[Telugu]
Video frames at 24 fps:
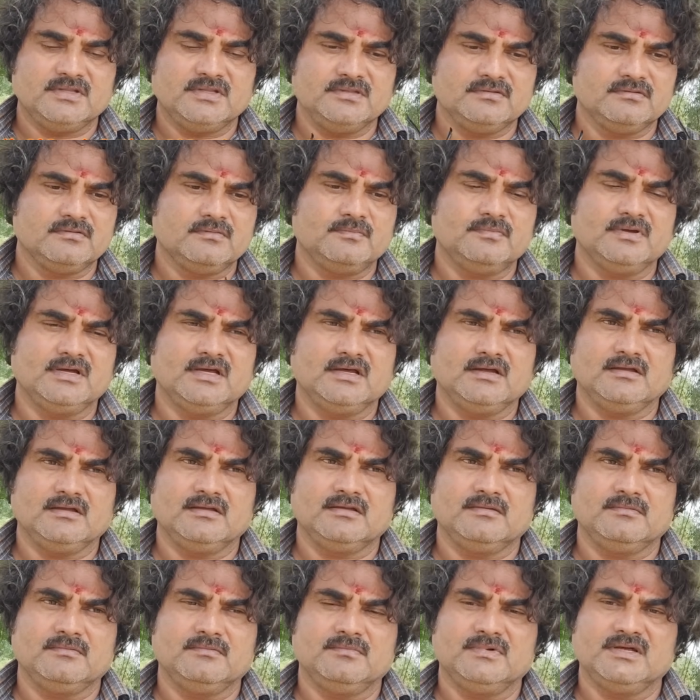మదిగుబ్బ
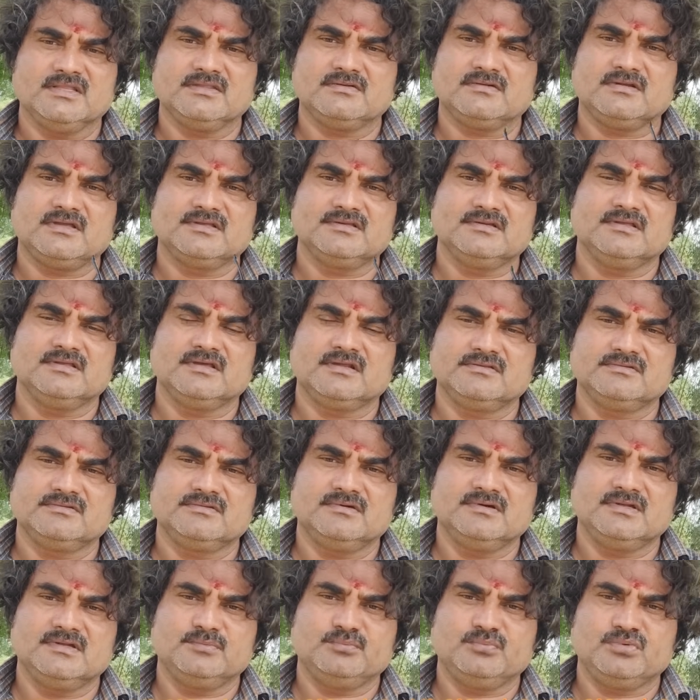మాధవరాజులు
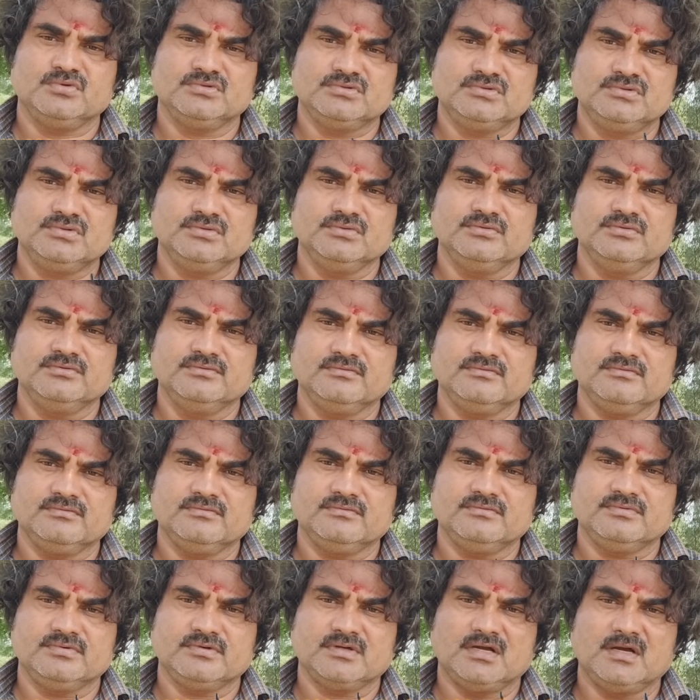గారితో పొత్తు
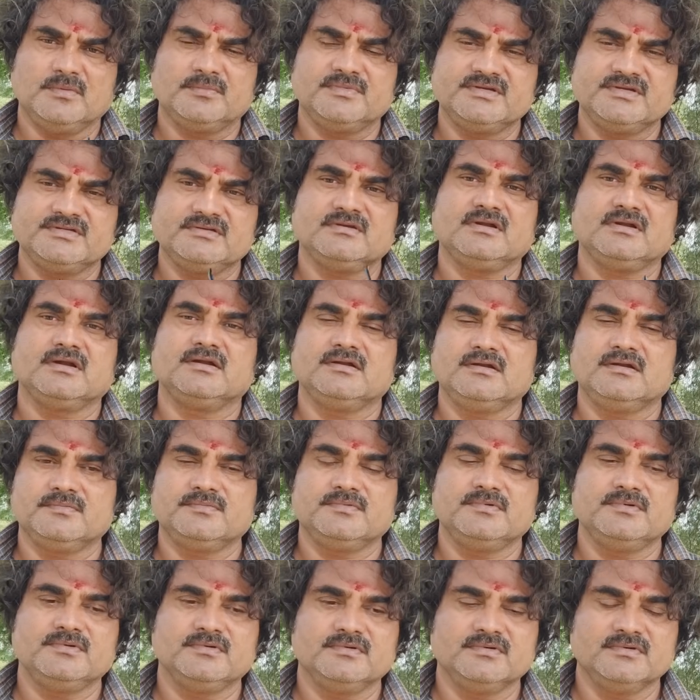కాంబినేషన్లో
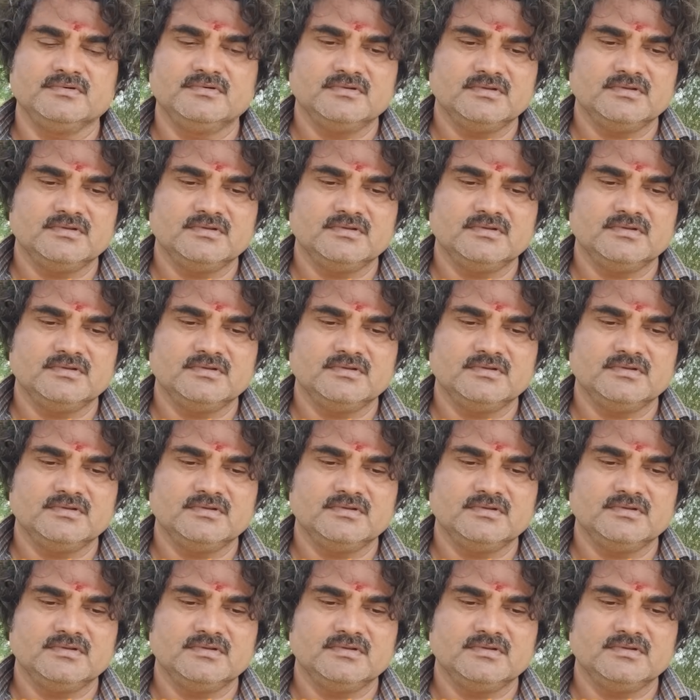ఆడేటప్పుడు